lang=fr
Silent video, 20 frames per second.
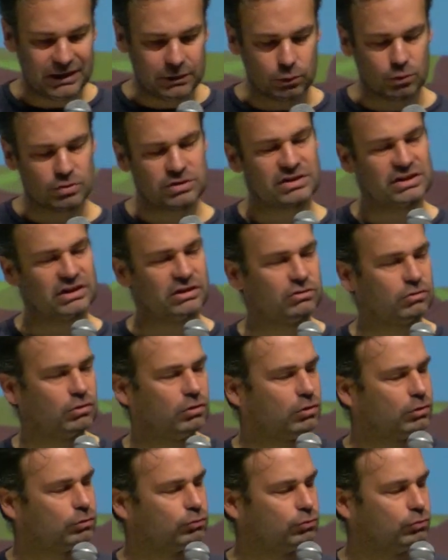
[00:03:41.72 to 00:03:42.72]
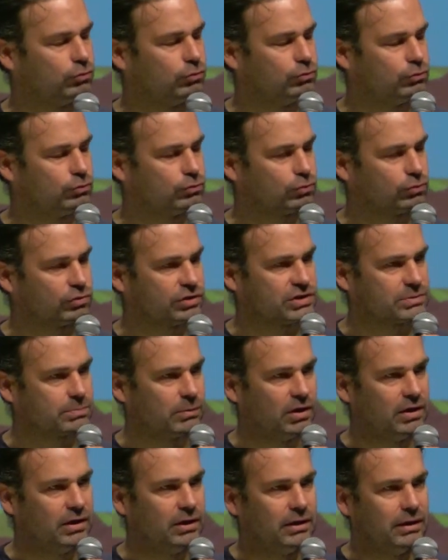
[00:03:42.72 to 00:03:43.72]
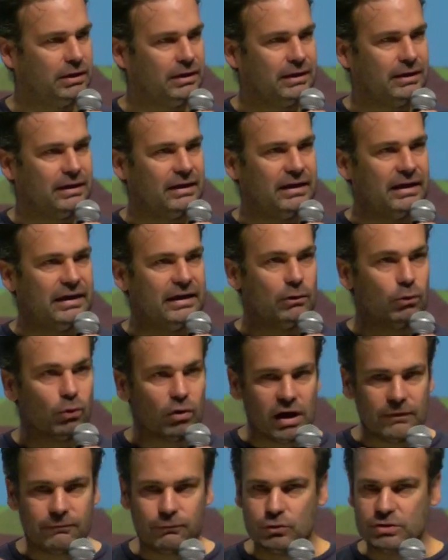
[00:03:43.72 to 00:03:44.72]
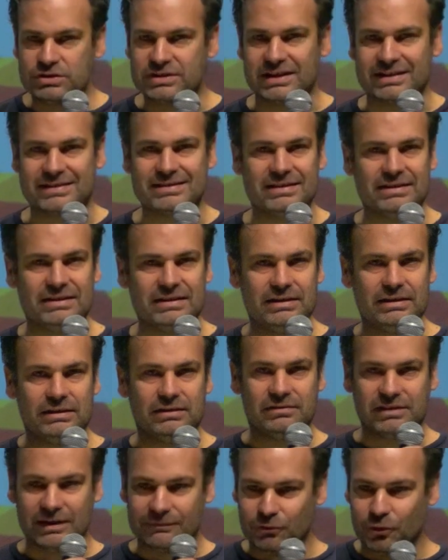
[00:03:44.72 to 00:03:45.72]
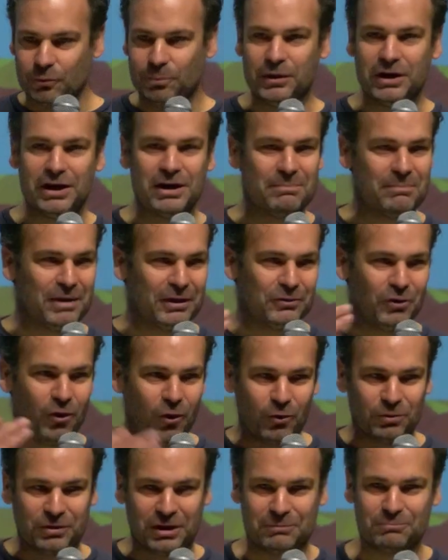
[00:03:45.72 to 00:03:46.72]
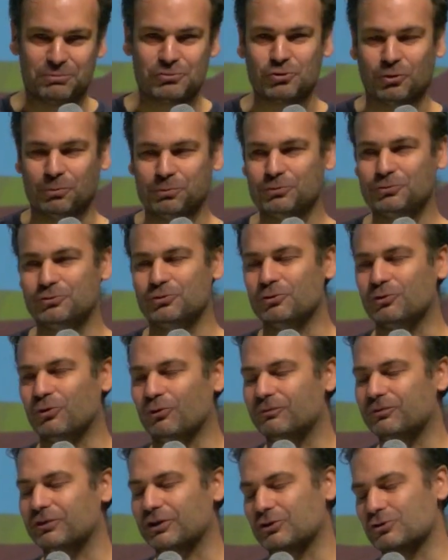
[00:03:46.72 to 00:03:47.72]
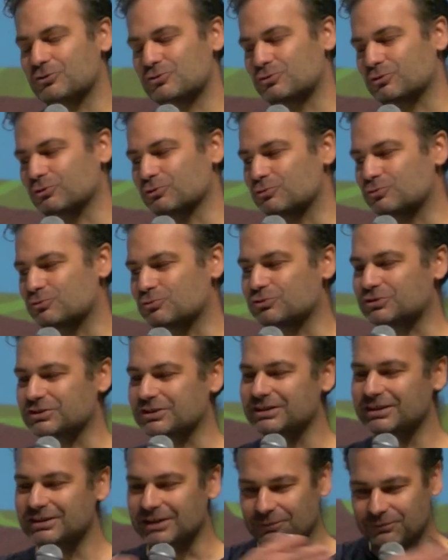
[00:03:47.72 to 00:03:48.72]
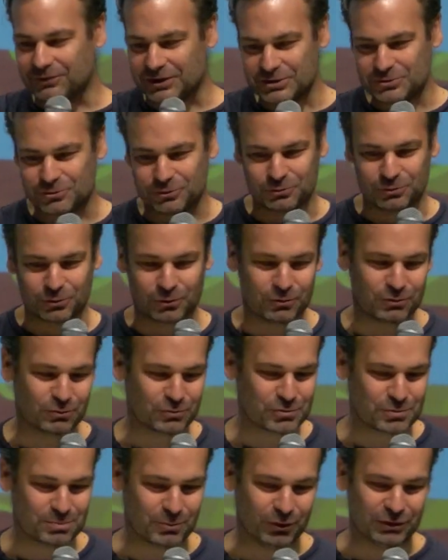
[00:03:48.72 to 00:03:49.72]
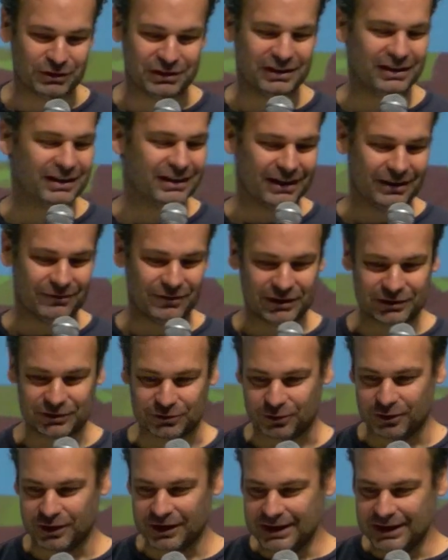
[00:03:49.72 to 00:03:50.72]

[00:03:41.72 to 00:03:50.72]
à notre secteur du, du tourisme. Et on l'a vu que ça s'est développé. Maintenant, on a de plus en plus de conférences sur le sujet. La fresque du renoncement hier avec, euh,